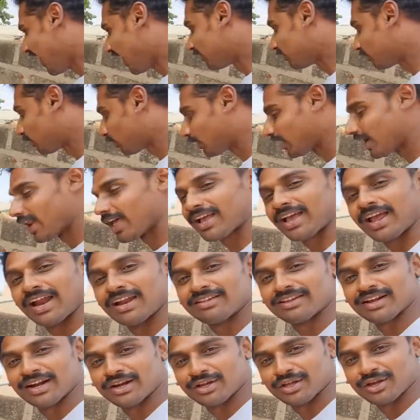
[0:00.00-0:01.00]
అందరూ ఇలా
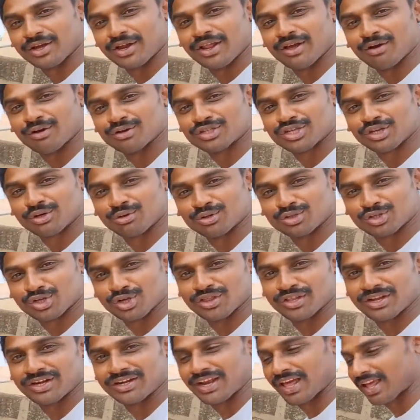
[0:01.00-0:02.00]
కలిసి కట్టుకునే వచ్చి
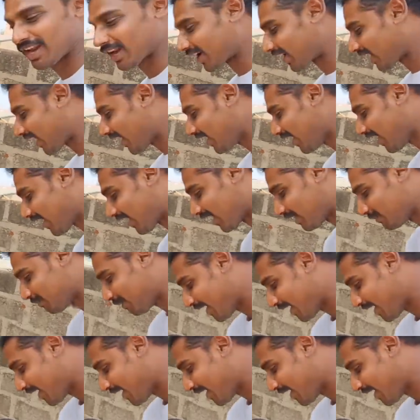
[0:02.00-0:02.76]
కూర్చొని తింటారు ఇక్కడ నాకు అది